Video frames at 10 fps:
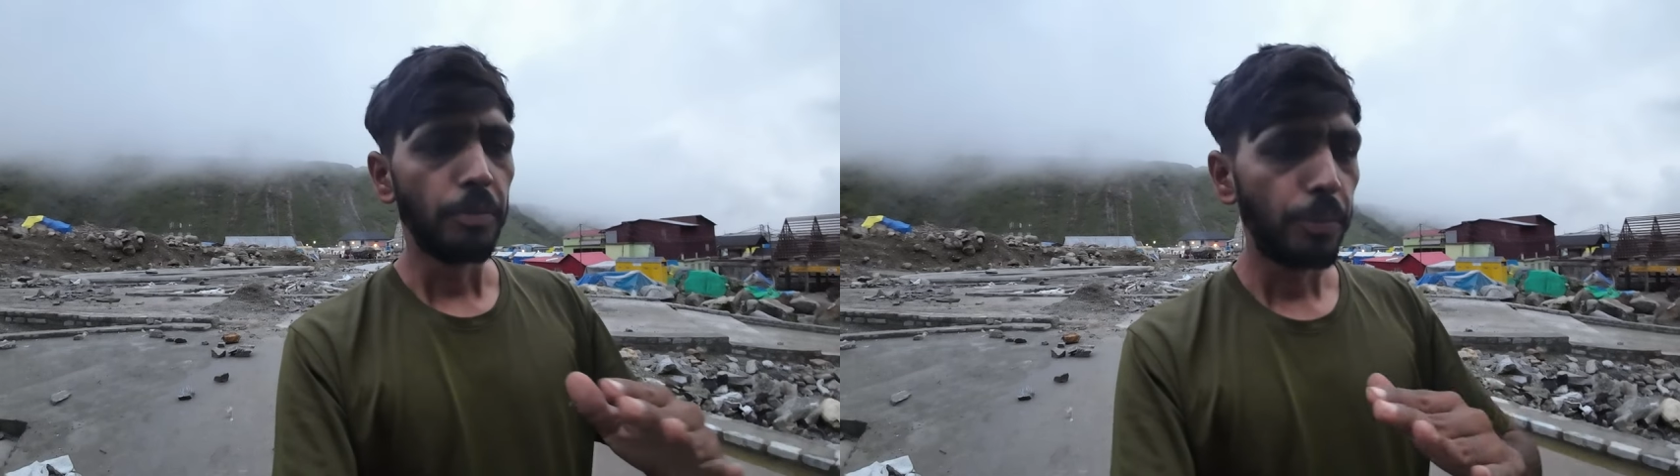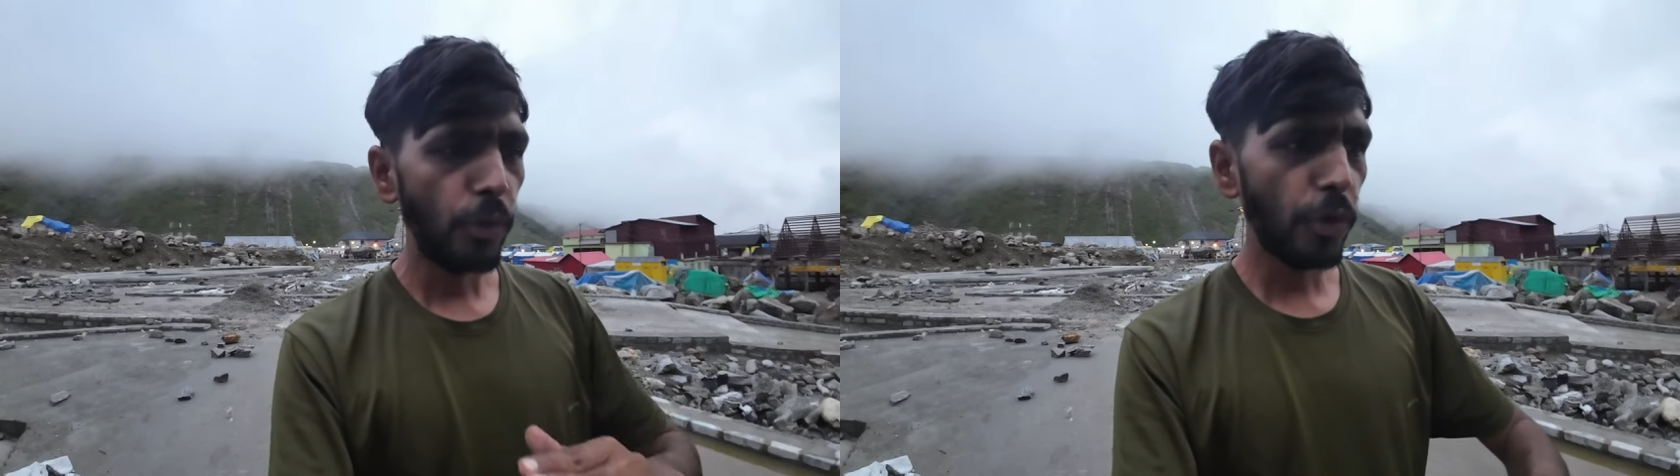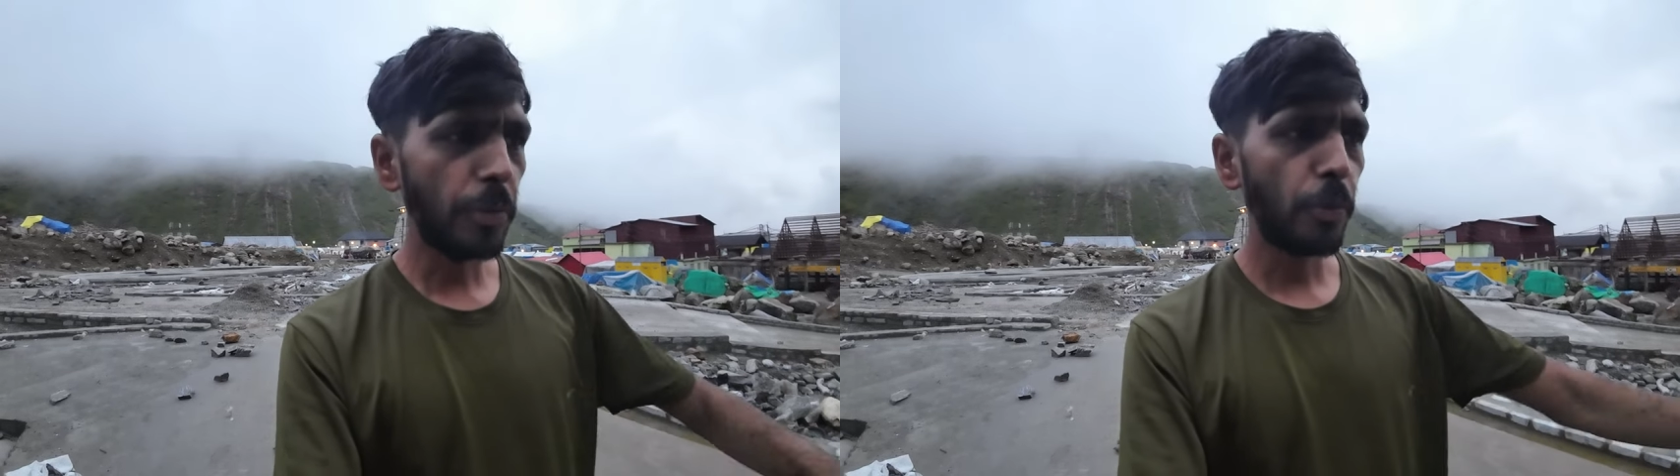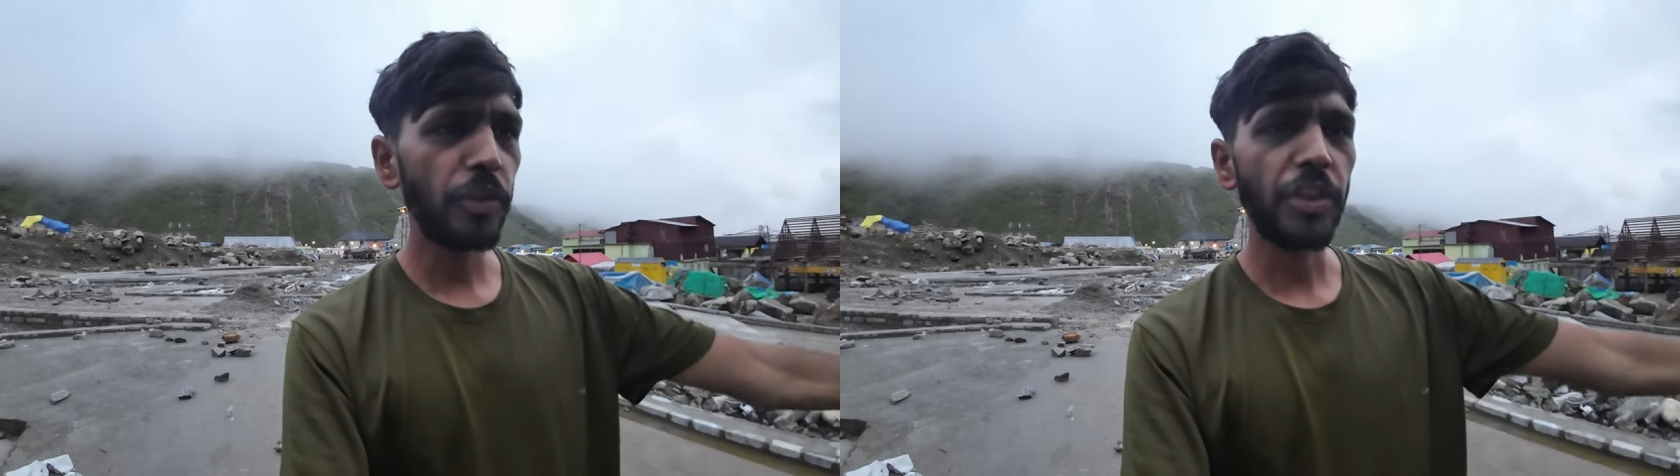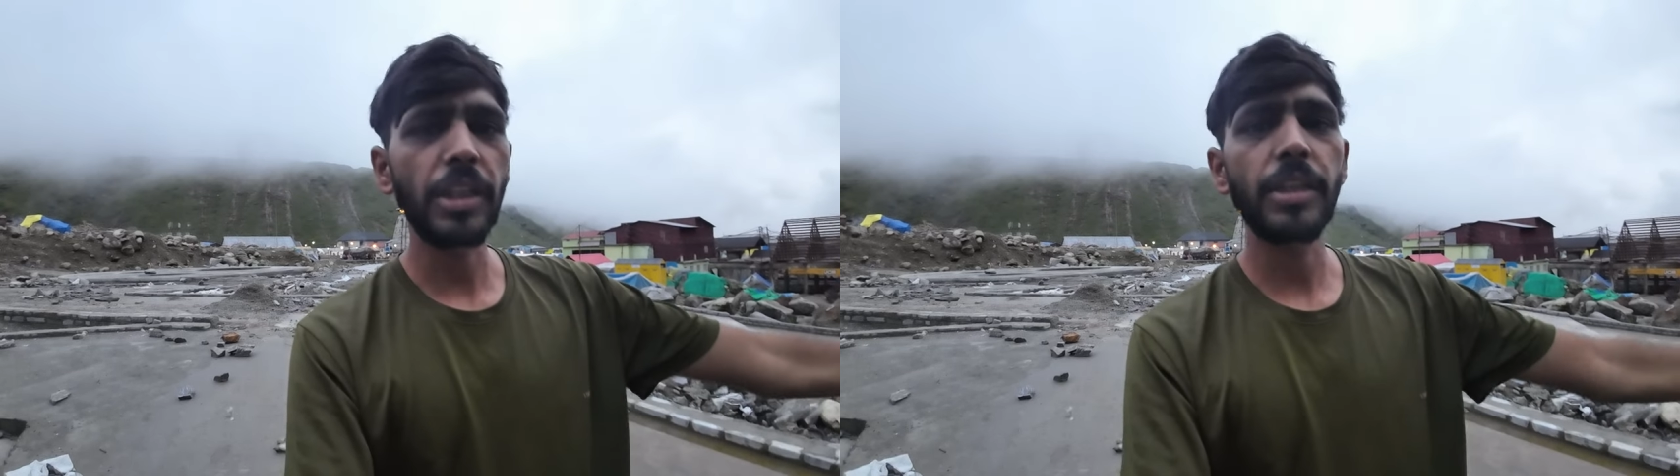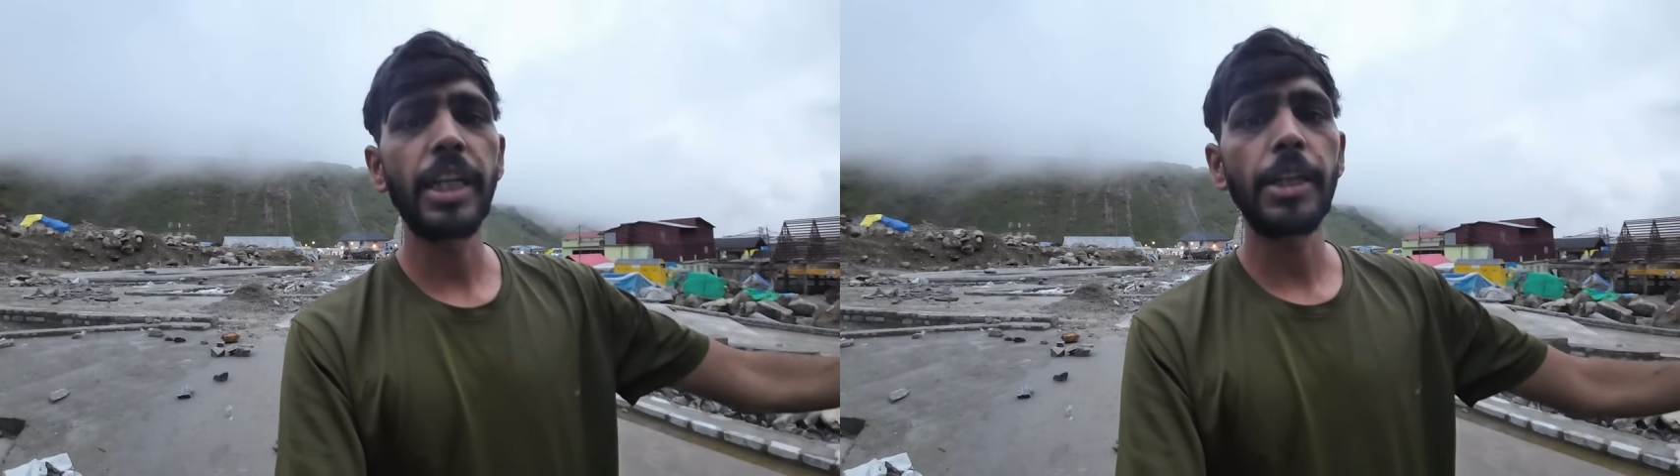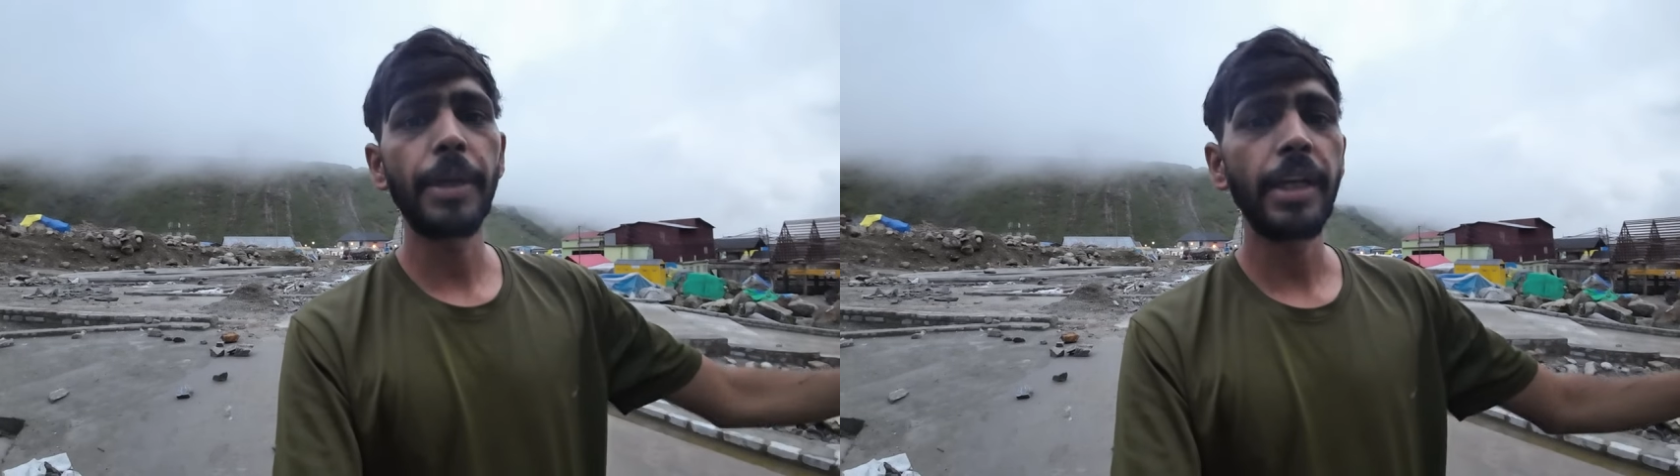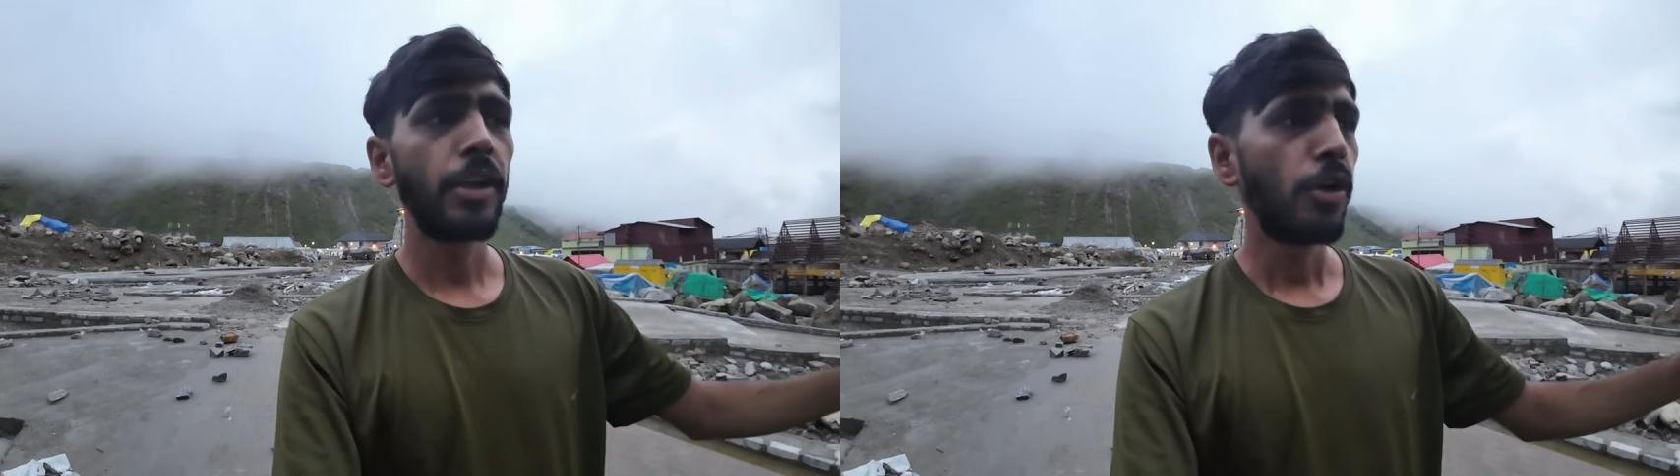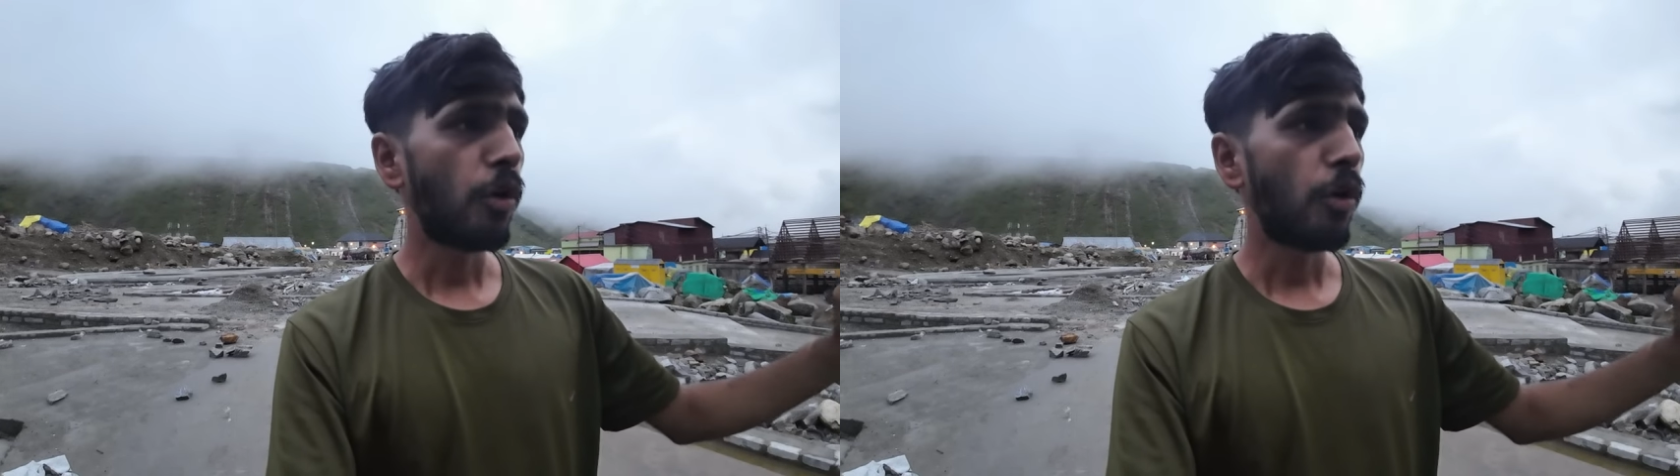पूरी पूरी सड़क गायब है